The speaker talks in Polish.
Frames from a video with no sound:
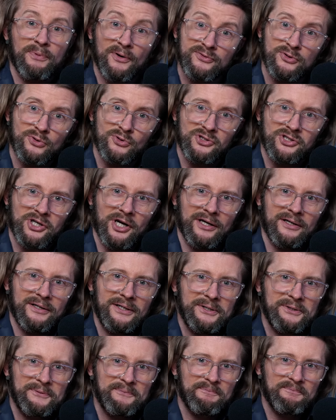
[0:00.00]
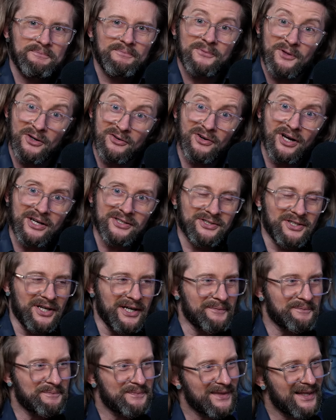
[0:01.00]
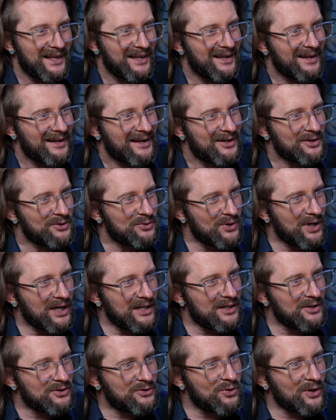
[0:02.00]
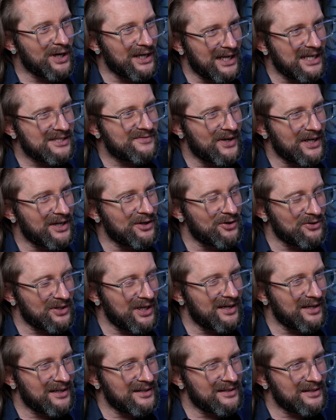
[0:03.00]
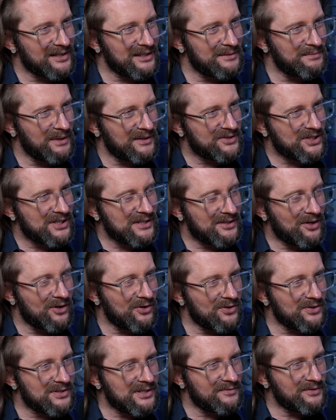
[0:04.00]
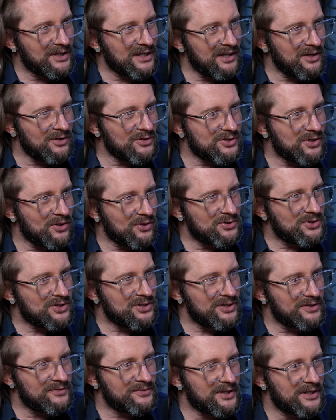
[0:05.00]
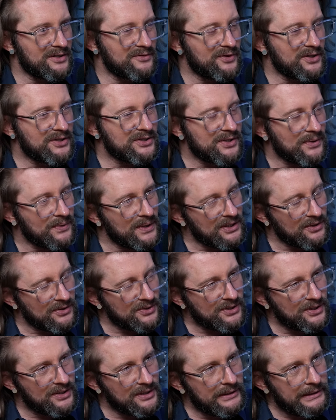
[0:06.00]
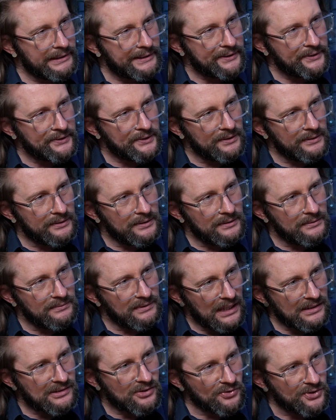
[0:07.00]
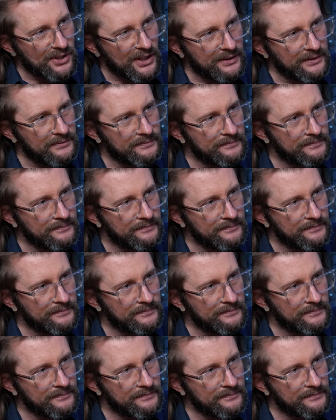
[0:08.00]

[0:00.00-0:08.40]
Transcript: Powtórzcie. No właśnie. Proszę długa, Państwa. Długa nazwa, ale ona chyba wszystko zawiera, o co chodzi w tej Twojej działalności y, na co dzień.